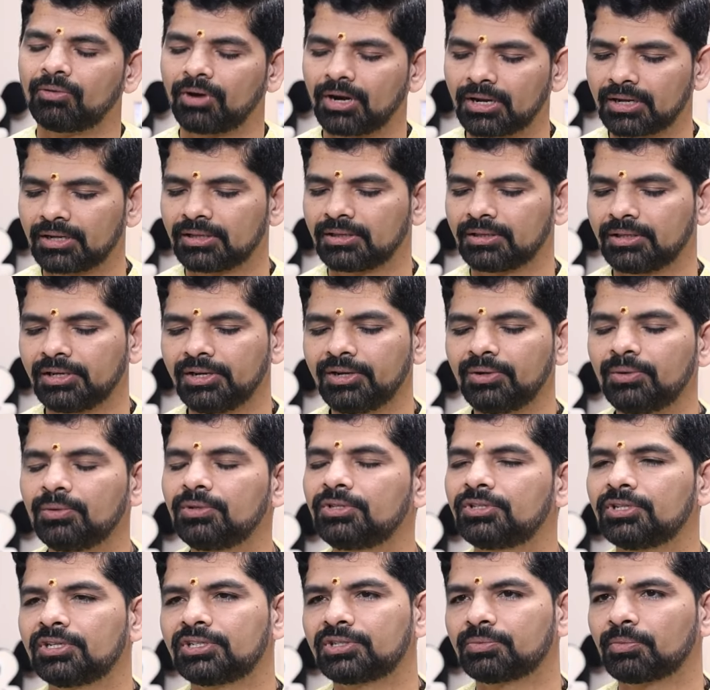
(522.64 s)
వాళ్ళకి త్రీ టు
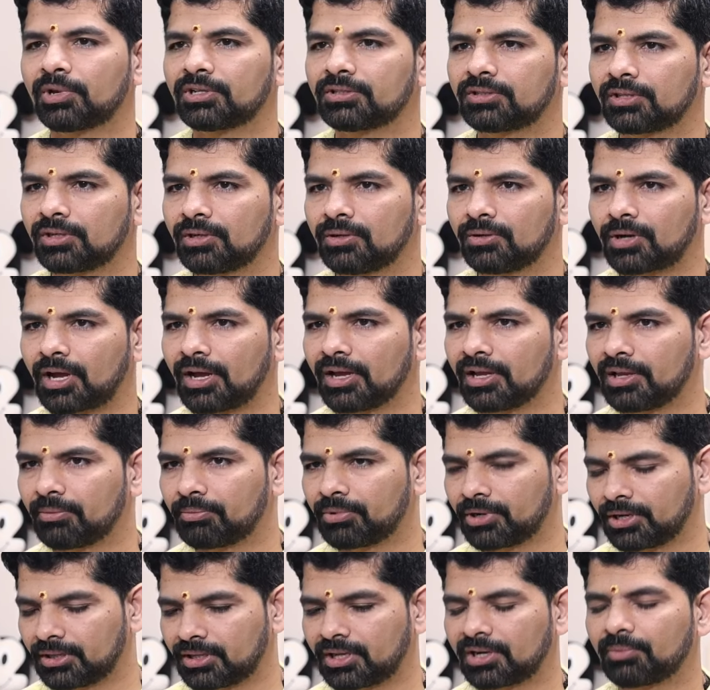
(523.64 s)
సిక్స్ మంత్స్లో
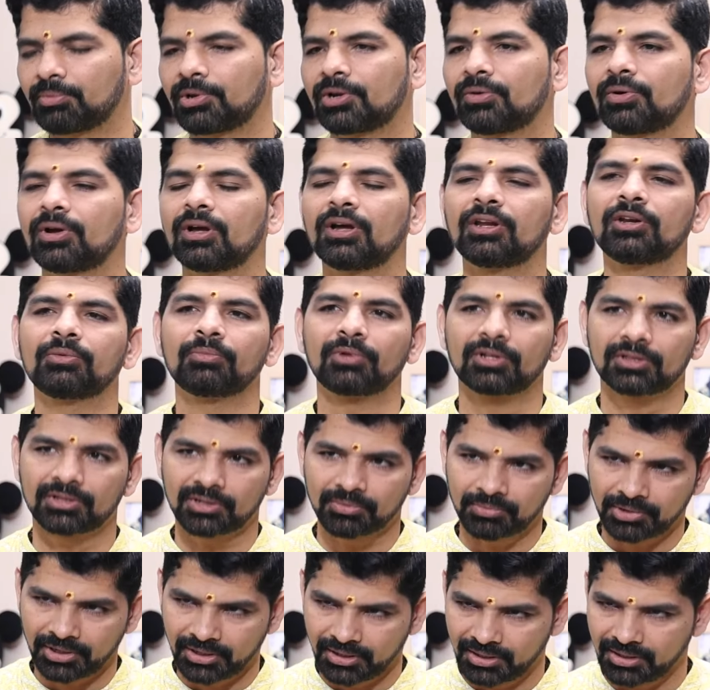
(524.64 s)
ఆగిపోయిన ధన ప్రవాహాన్ని
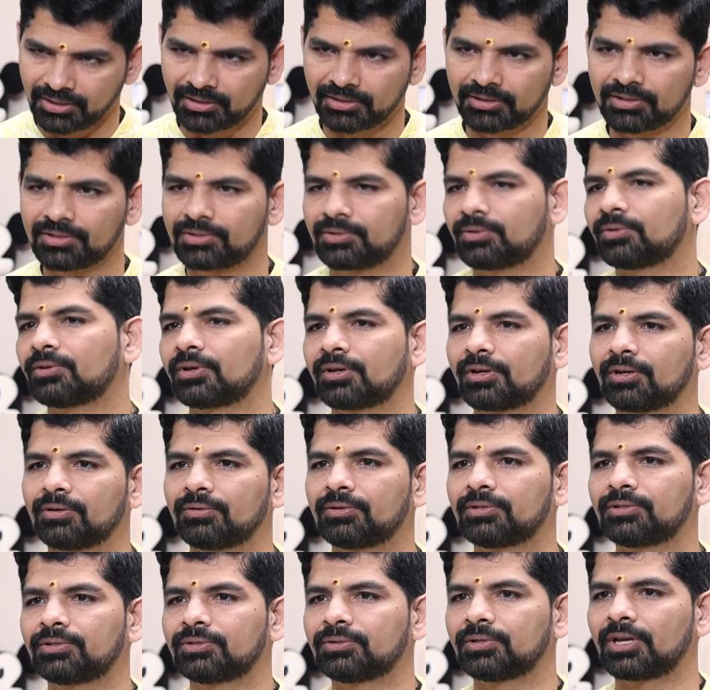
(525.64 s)
మొత్తం మళ్ళీ వెనక్కి తీసుకొని
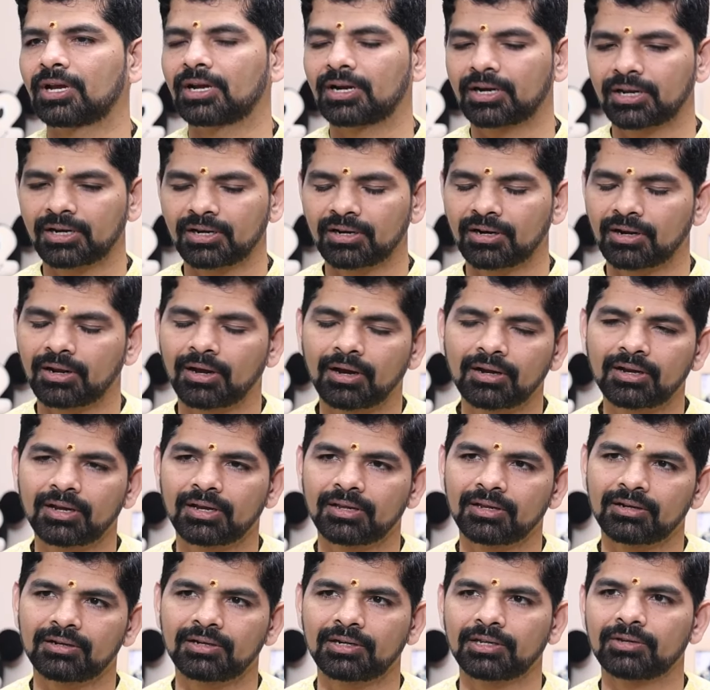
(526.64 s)
రావచ్చు ఎక్కడైనా లాక్
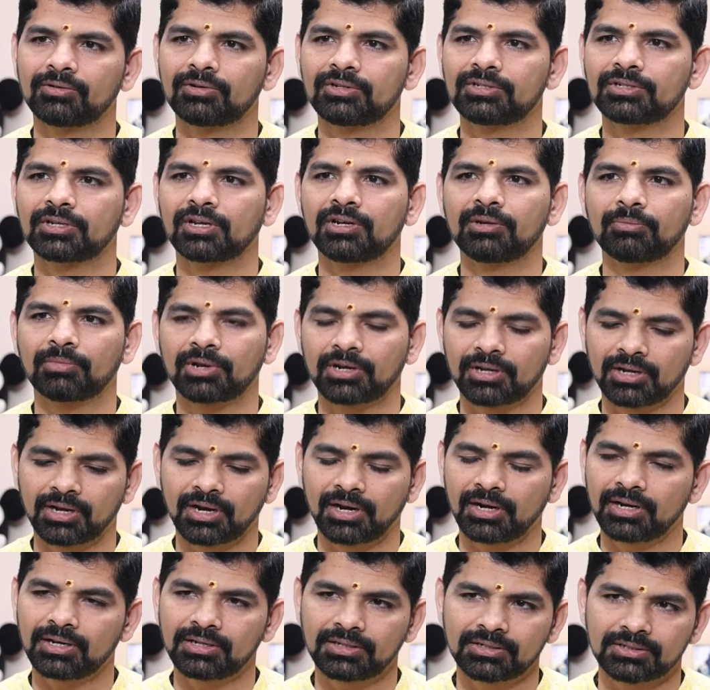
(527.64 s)
అయ్యేంటి విషయాలు మనకు
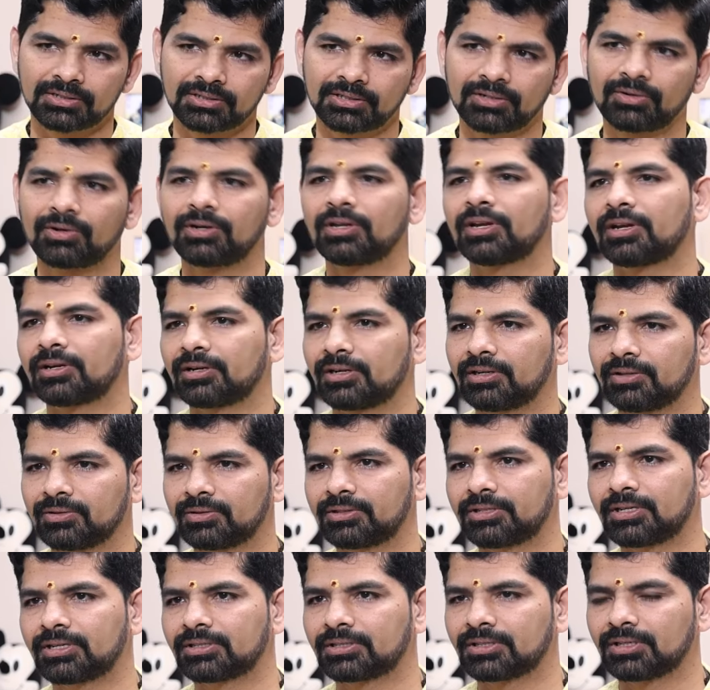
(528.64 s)
గైడెన్స్ ఇస్తే వాళ్ళకి వెంటనే
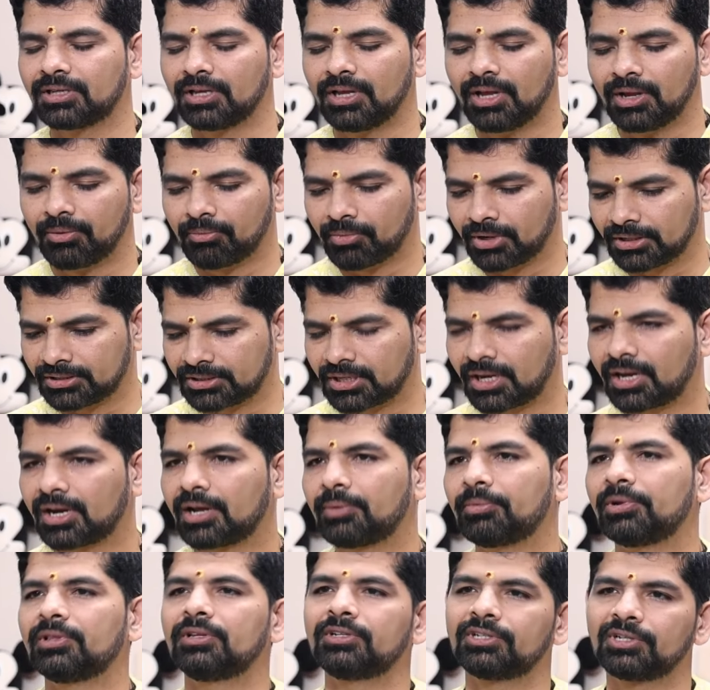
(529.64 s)
వచ్చేస్తాయి మనం
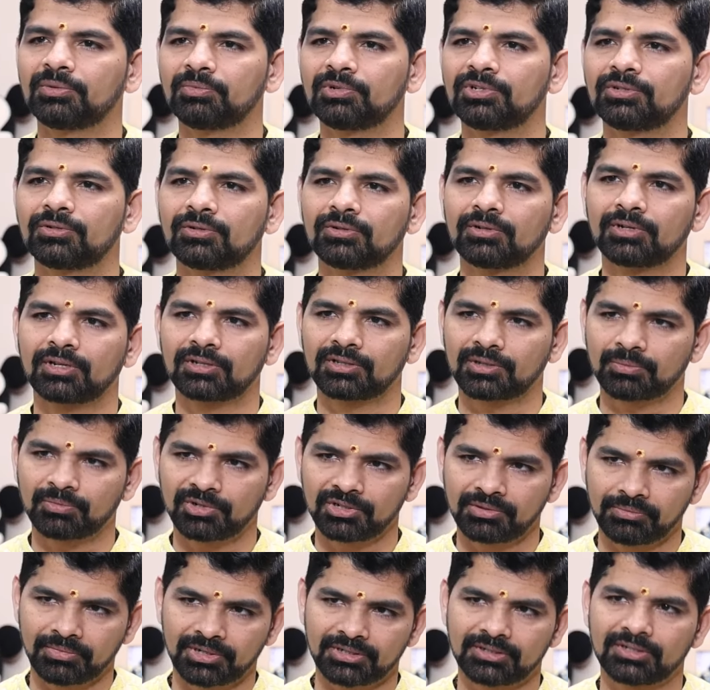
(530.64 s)
చాలామంది చూపించుకొని
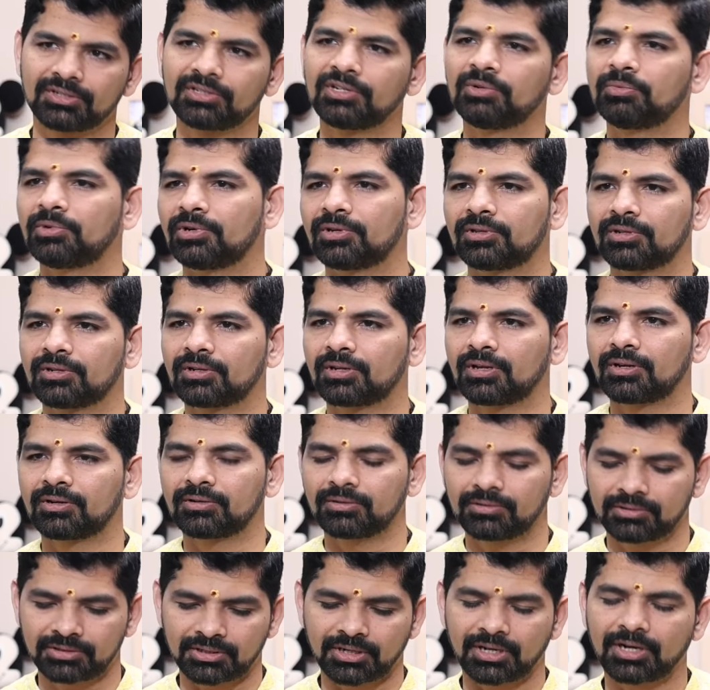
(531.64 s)
ఎంతమంది మెసేజ్లు
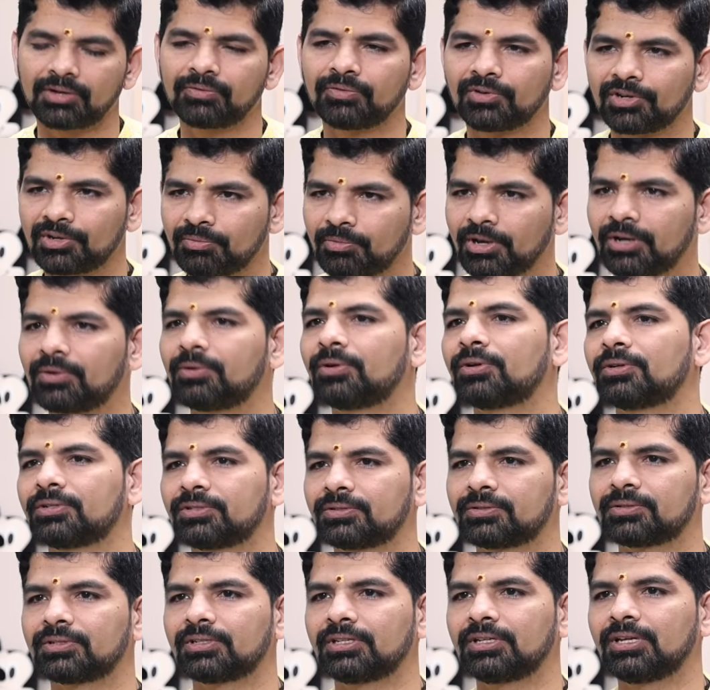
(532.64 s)
పెడుతున్నారు చాలా ఫీడ్బ్యాక్ కూడా
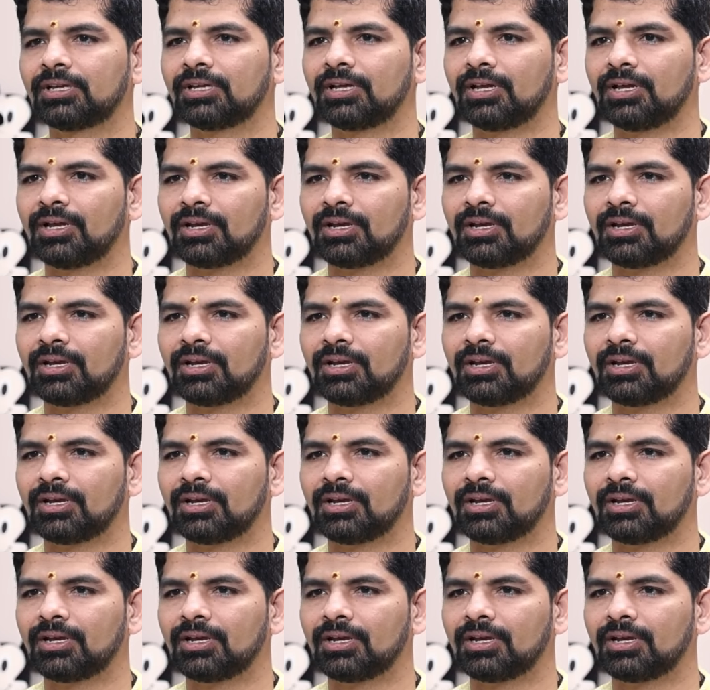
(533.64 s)
వస్తుంది